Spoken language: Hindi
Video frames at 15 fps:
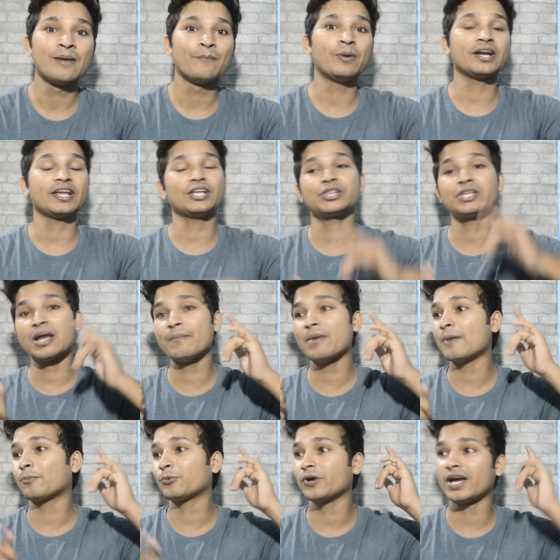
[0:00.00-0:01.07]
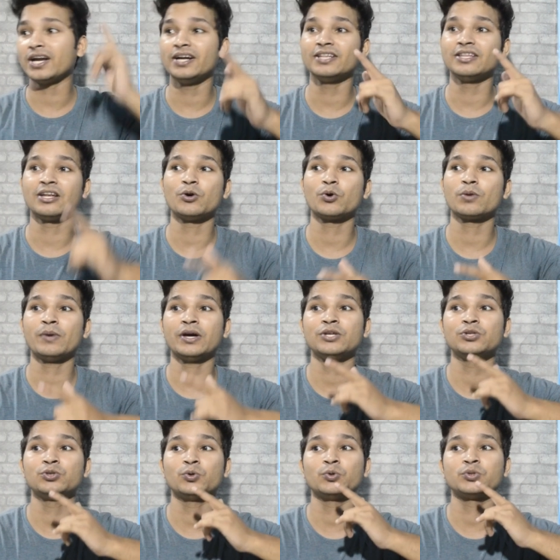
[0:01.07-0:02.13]
बट इतना मैं आपको गारंटी दे रहा हूँ कि भाई
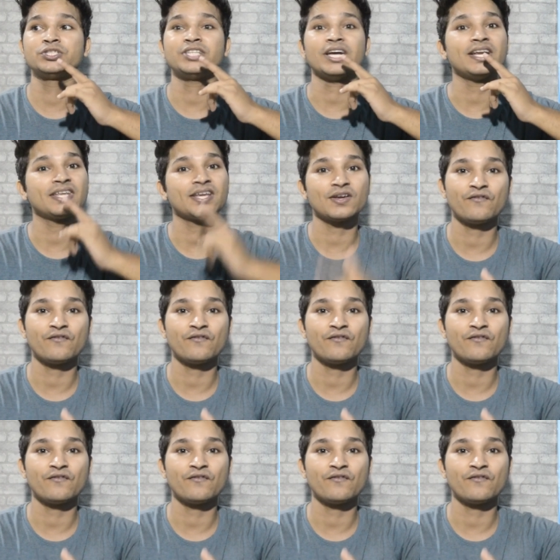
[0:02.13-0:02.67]
जो चैन के,